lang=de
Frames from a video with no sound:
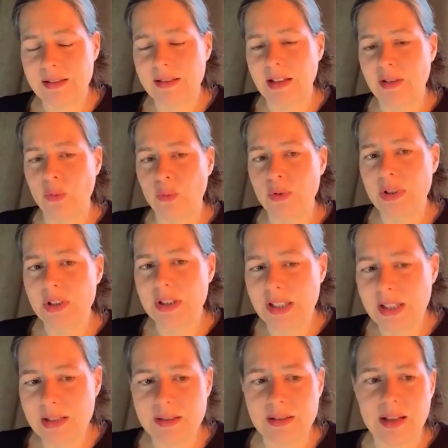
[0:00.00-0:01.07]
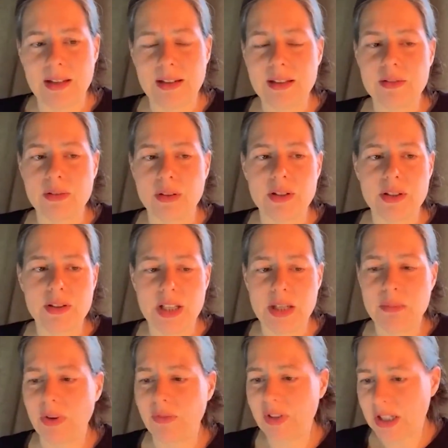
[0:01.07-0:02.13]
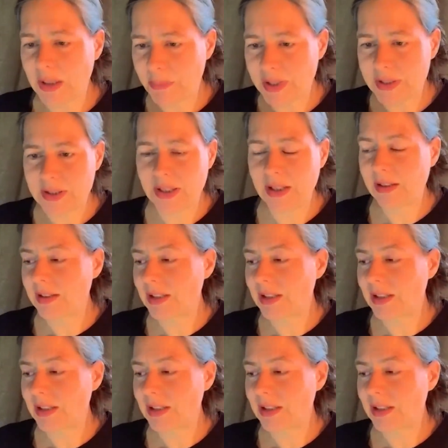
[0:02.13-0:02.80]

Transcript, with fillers: denn ohne dies kann es sonst immer wieder passieren,